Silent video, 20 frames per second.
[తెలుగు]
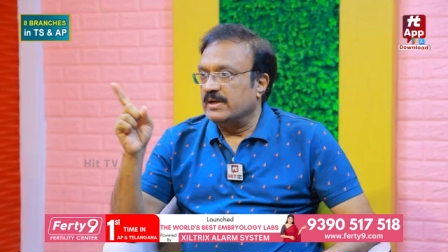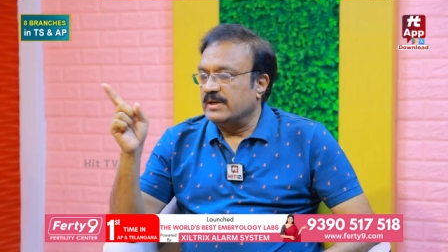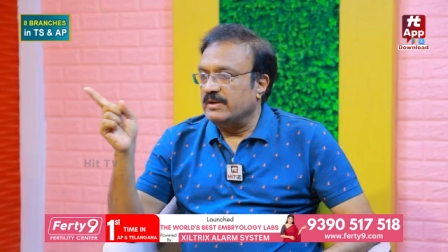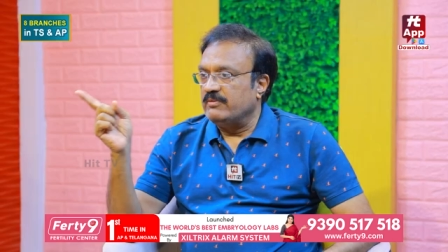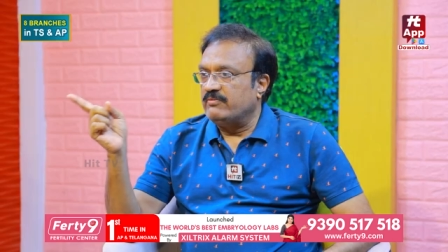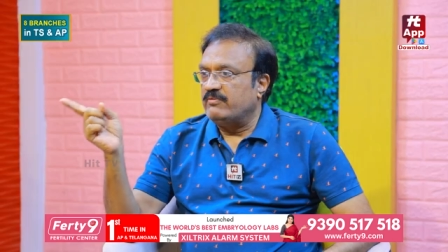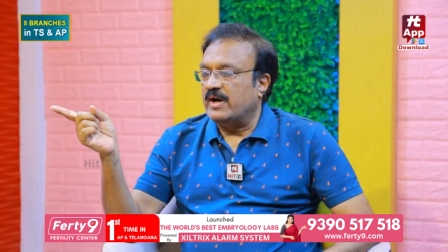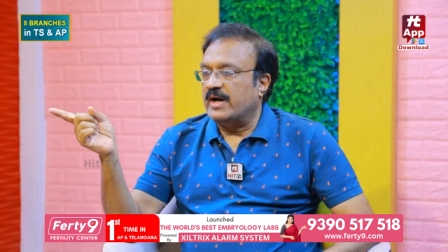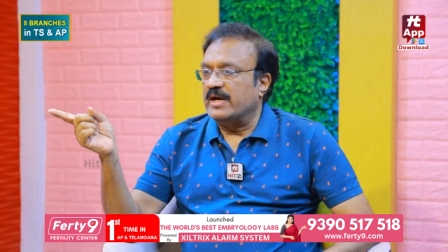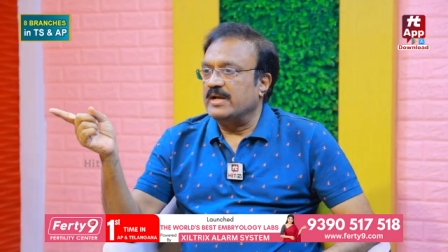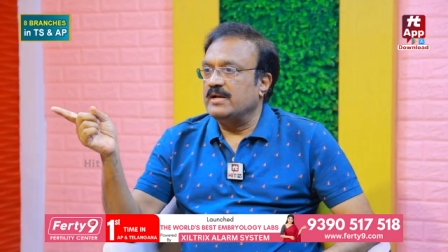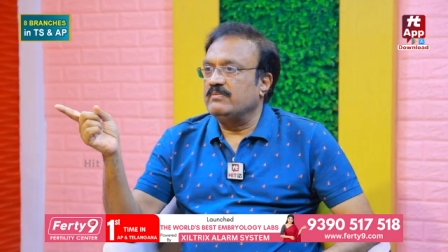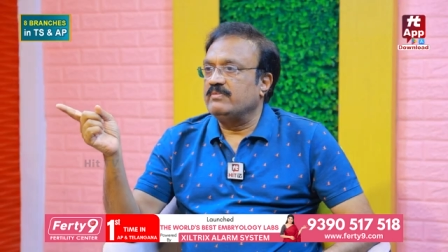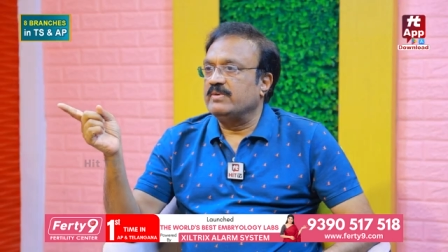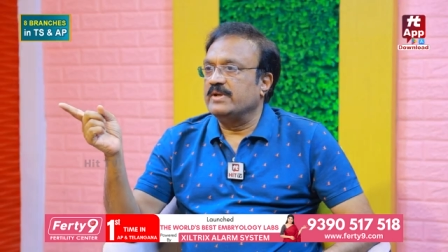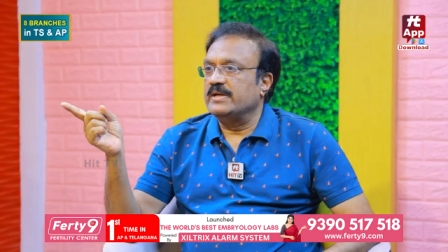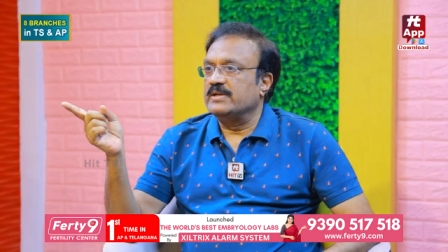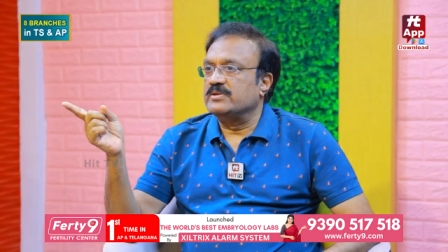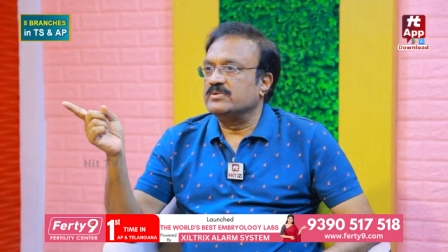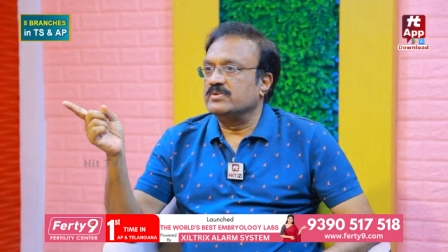బట్ ఈ ఫారిన్
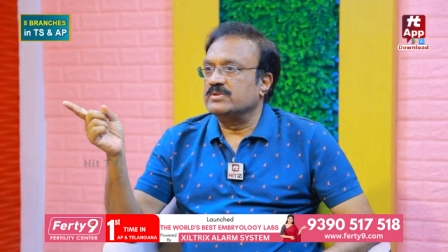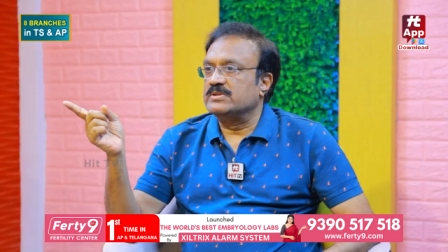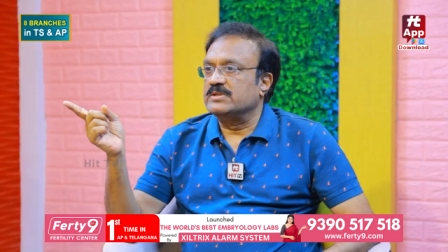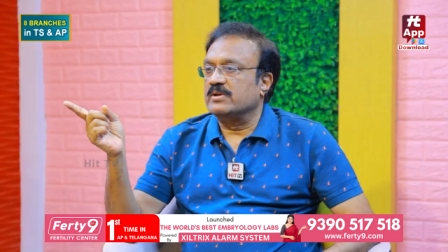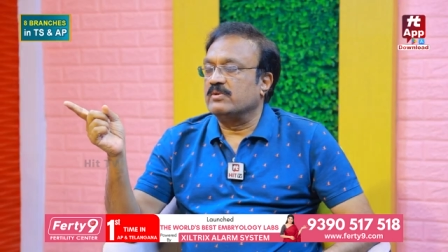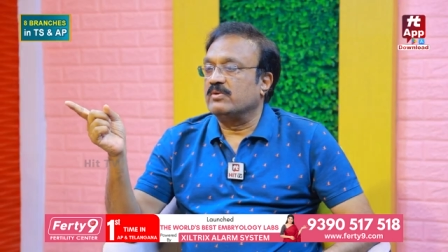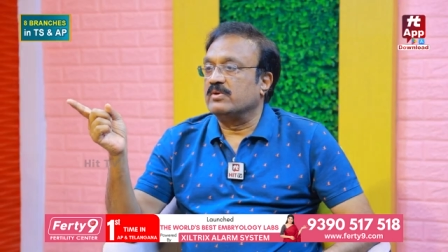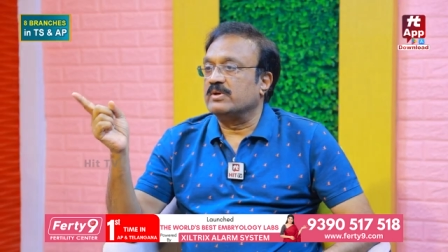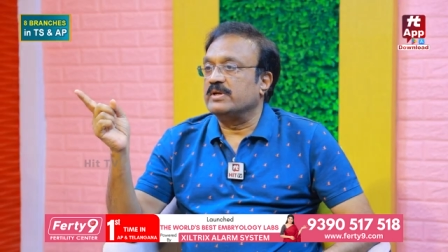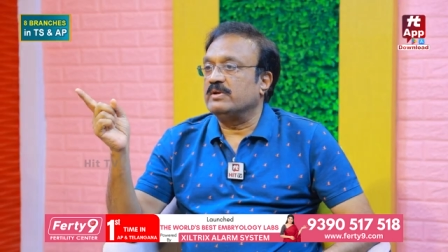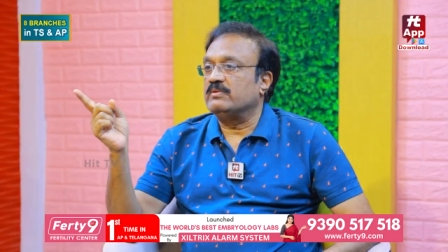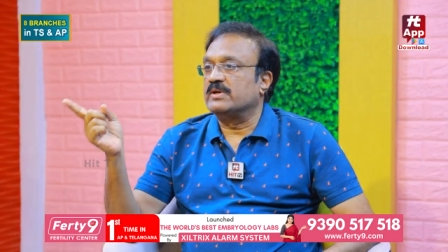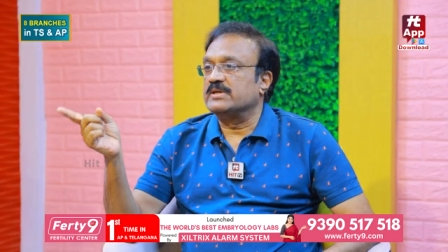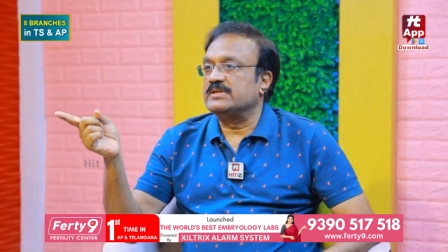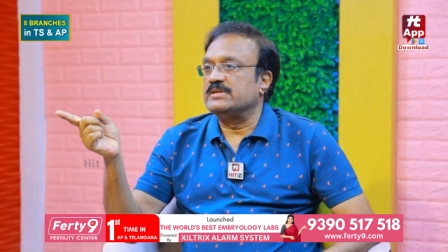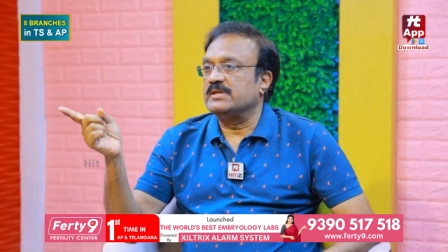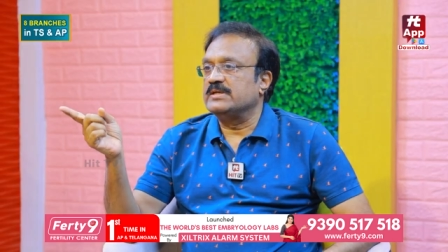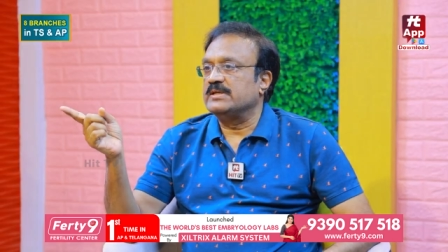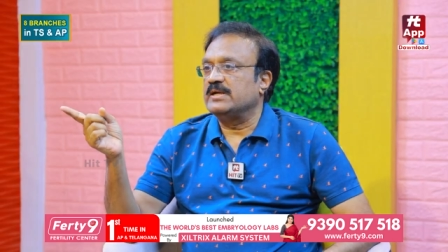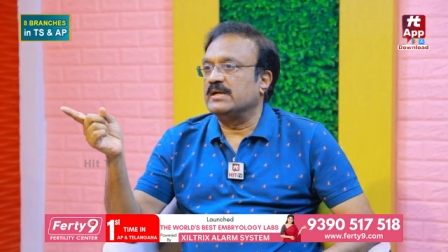ప్లేయర్స్ వస్తారు ఒక
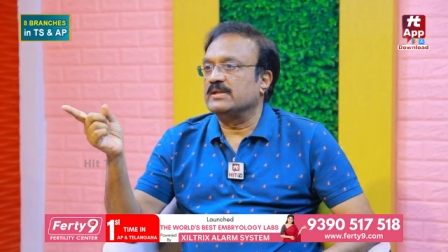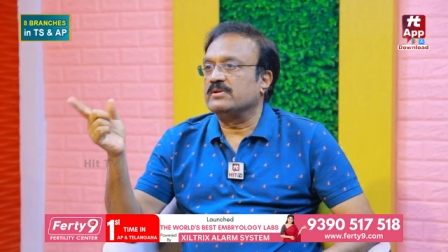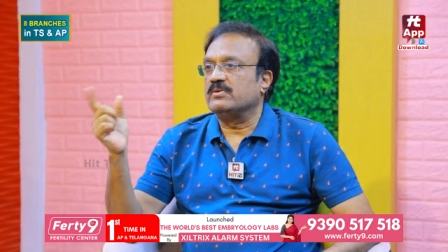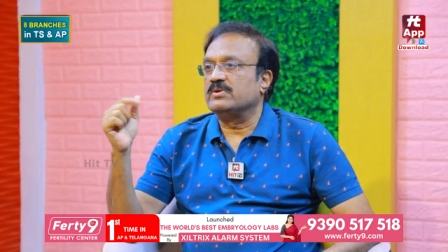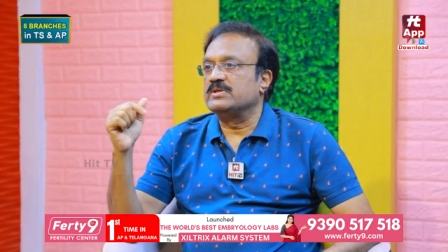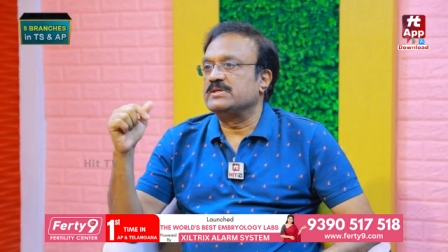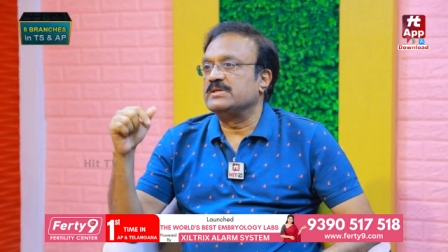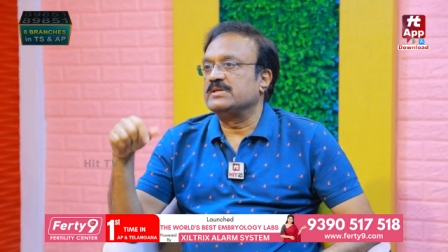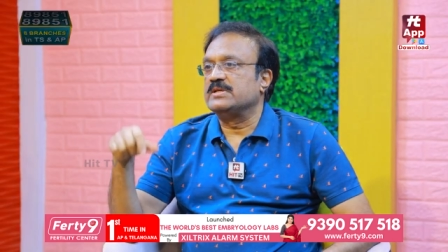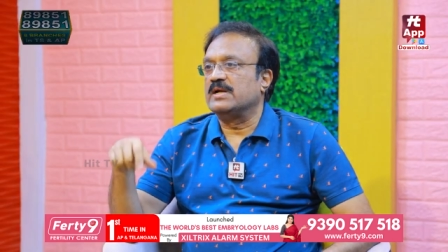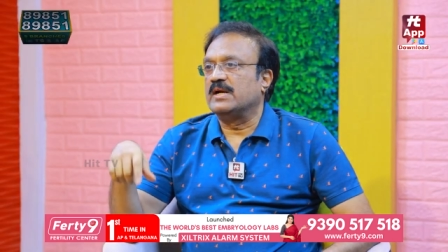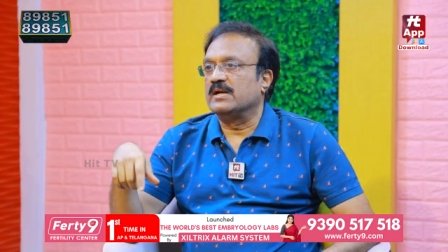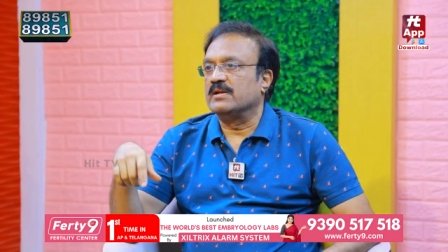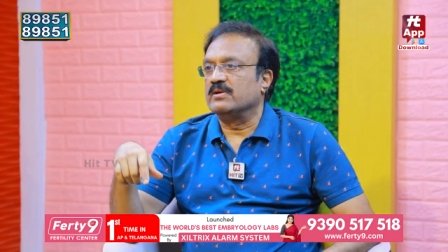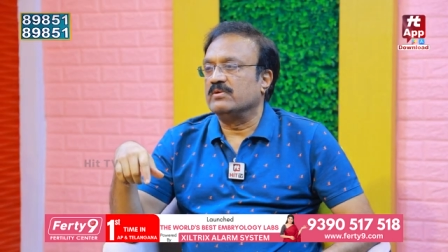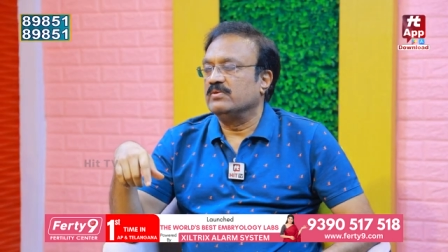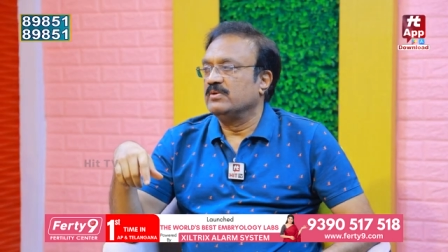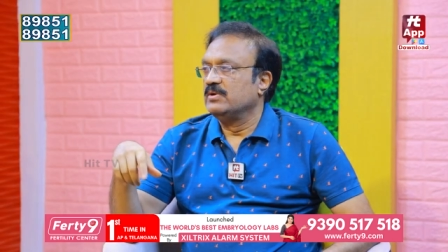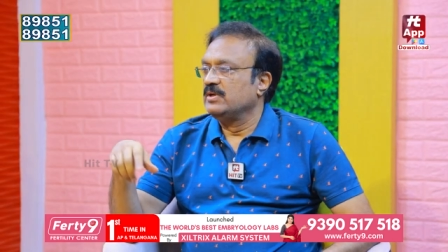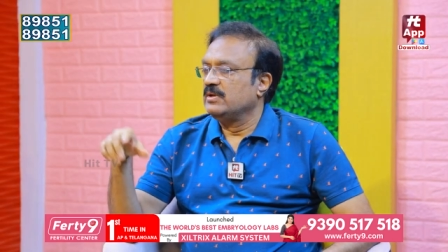సీజన్ ఆడితే ఒక సీజన్
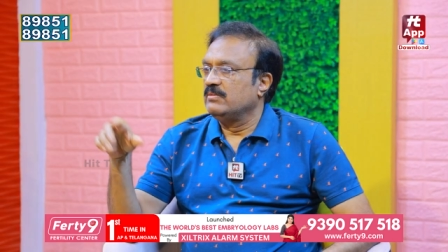ఆడరు